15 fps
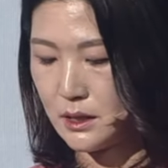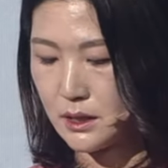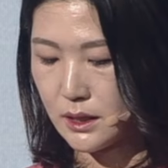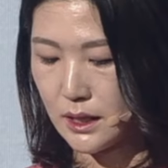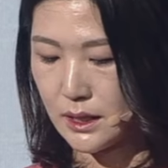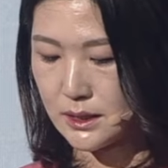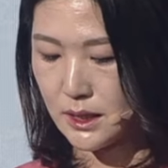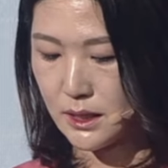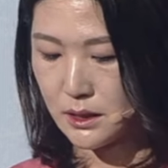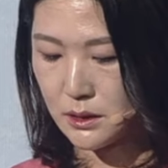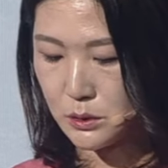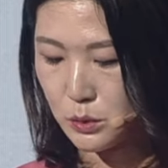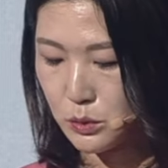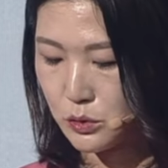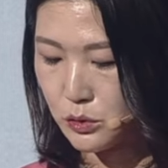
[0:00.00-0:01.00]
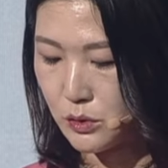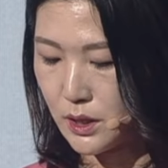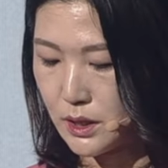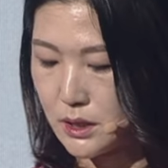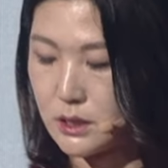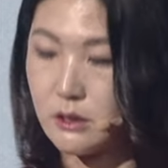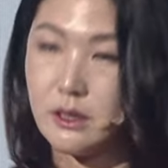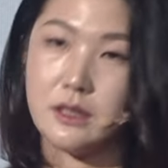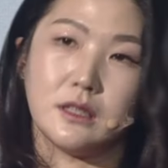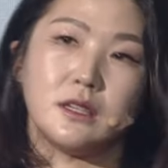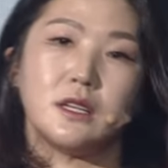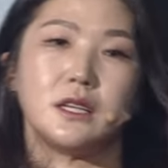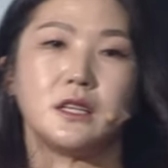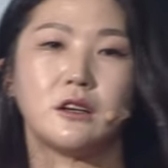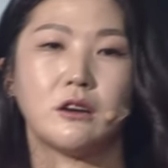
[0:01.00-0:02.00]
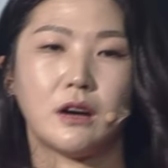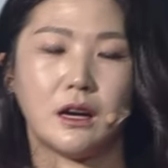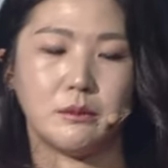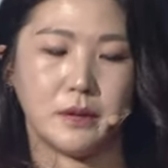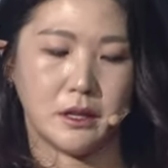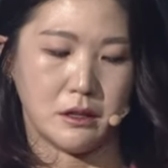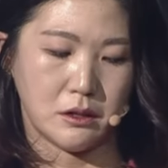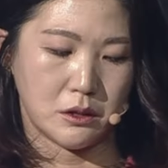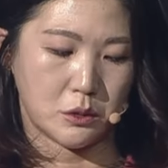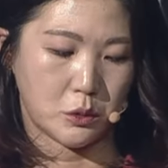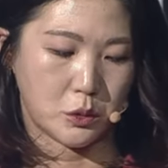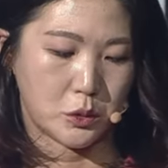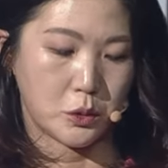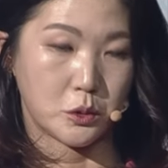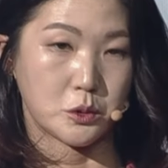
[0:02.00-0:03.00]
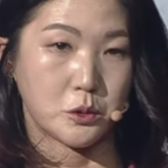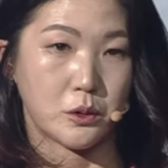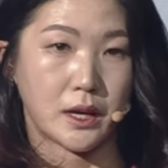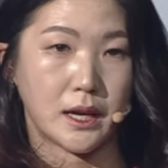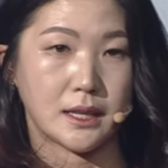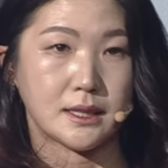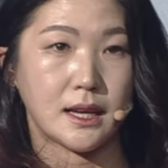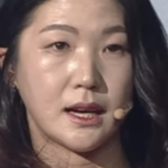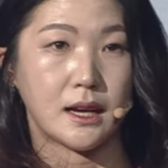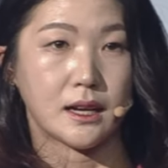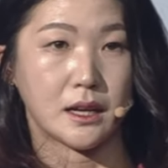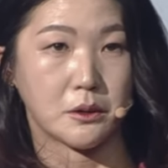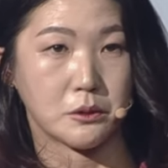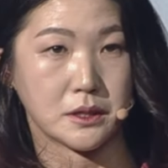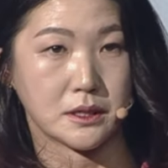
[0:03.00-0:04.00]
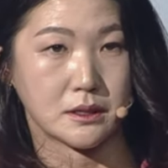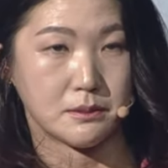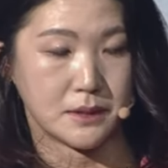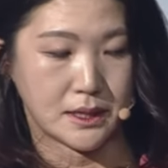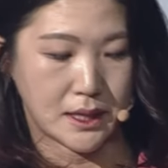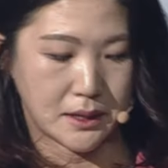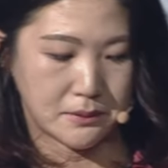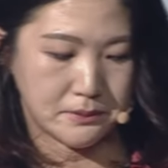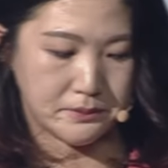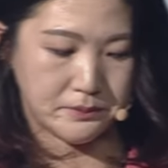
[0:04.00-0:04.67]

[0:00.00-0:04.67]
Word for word: 가장 소중한 기회들을 잃어가며 고통 속에 살아가고 있습니다.